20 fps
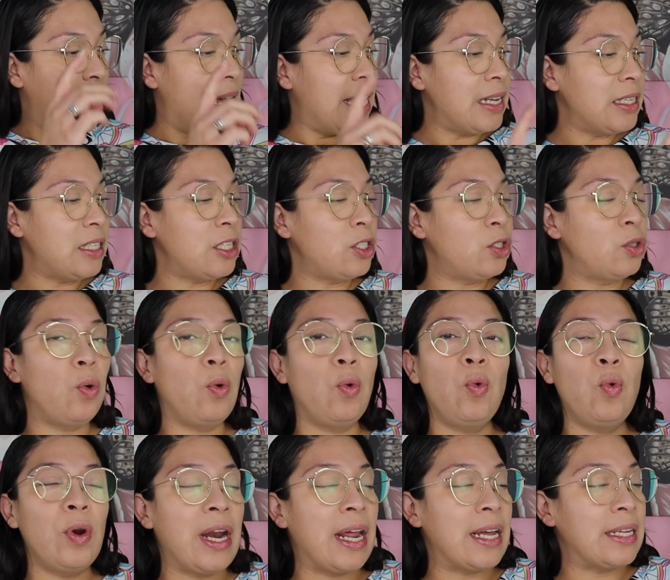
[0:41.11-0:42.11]
ese es
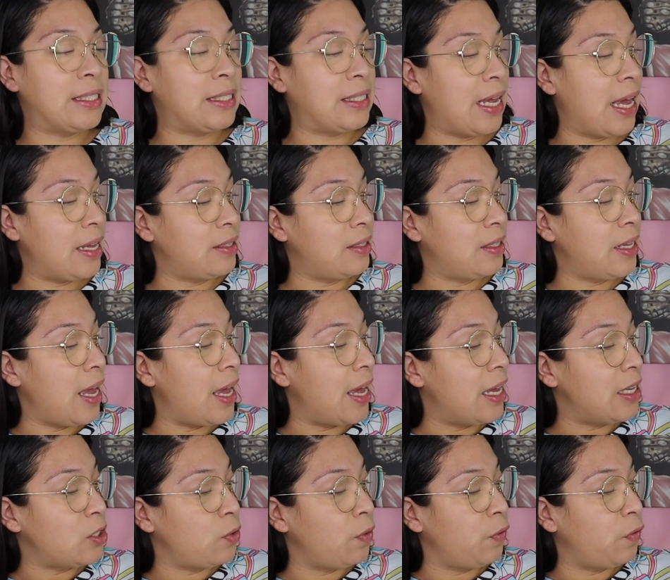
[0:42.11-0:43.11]
un
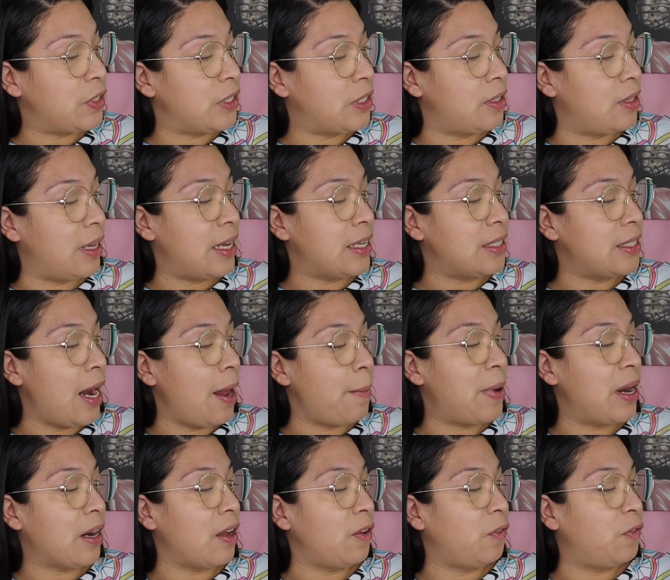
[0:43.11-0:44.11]
aceite, es, es de la
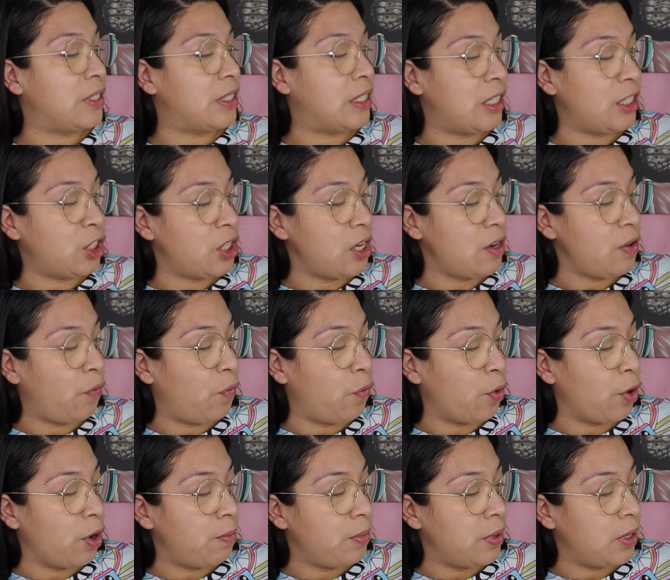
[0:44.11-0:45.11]
marca Physician
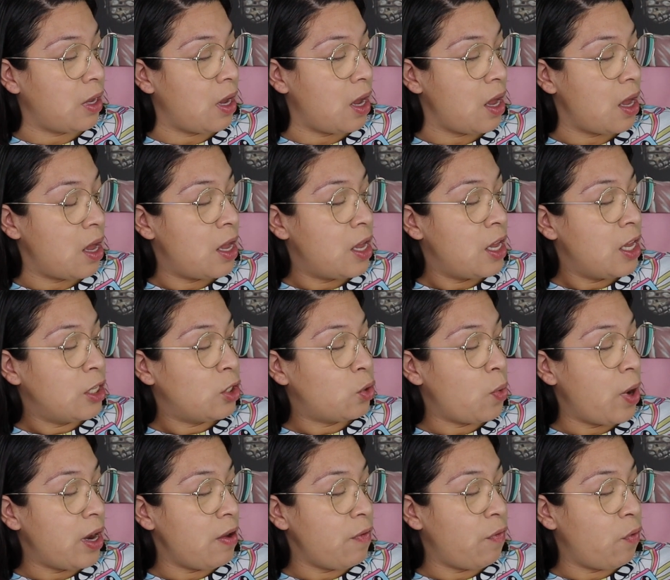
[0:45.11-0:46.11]
Formula
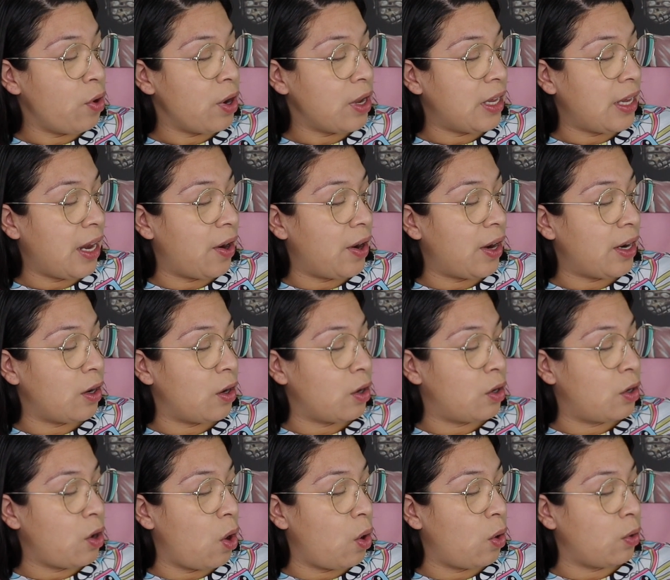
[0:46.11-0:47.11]
24 Karat
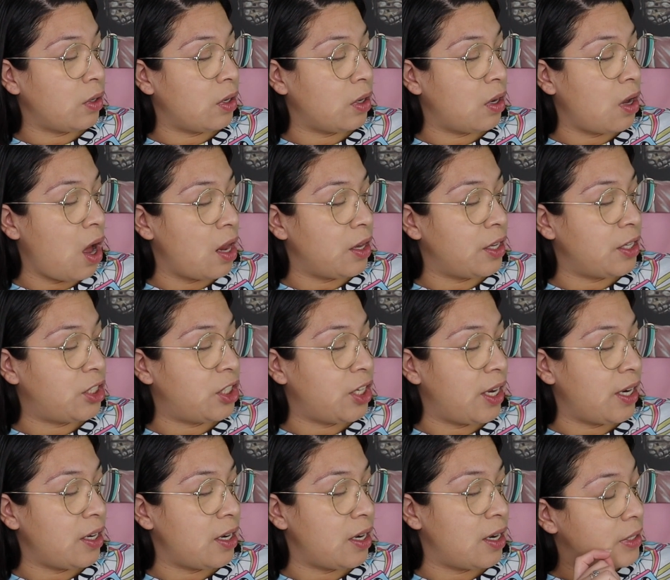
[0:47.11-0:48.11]
Gold
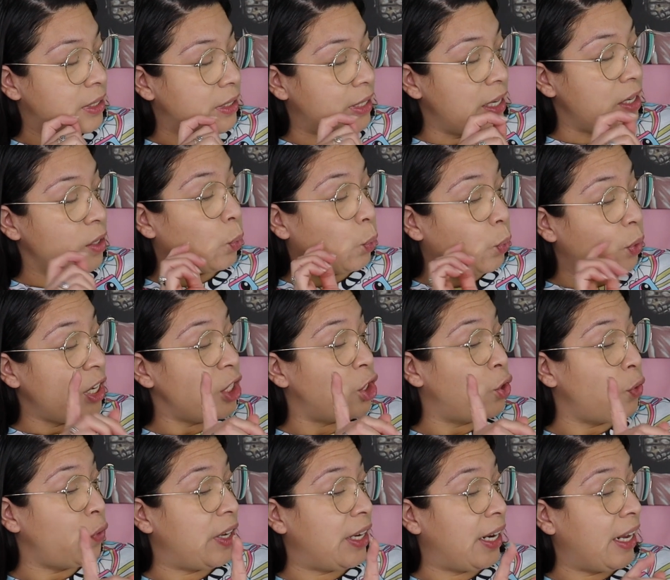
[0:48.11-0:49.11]
Collagen Skin
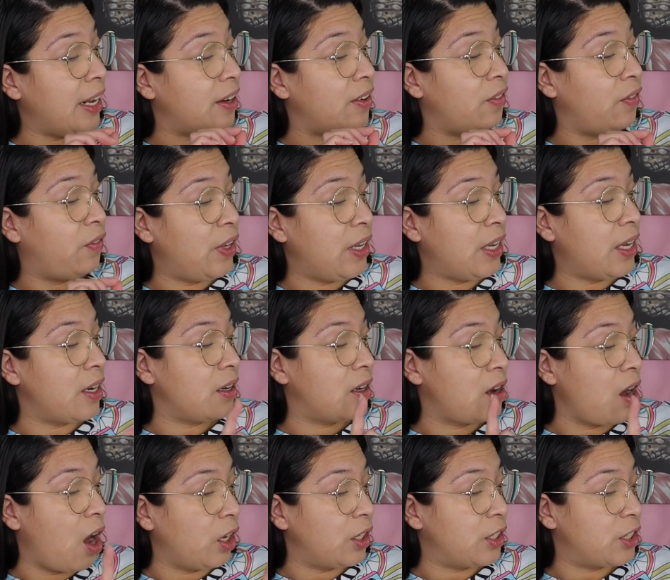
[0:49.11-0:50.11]
Rejuvenating Vegan
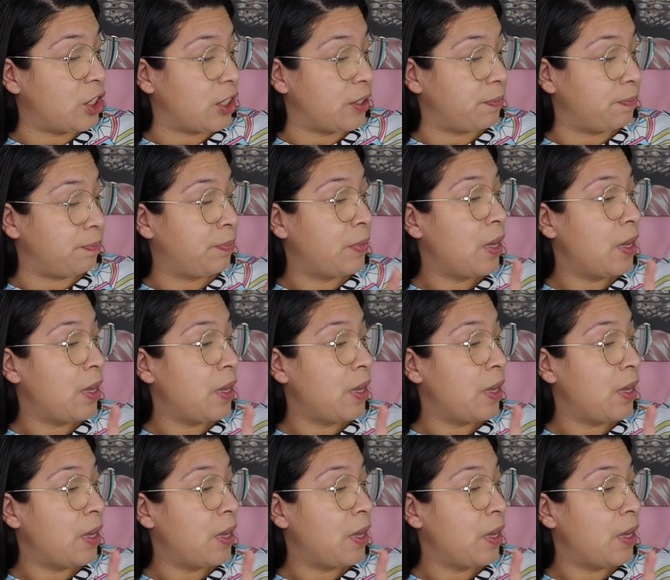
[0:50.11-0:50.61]
Collagen.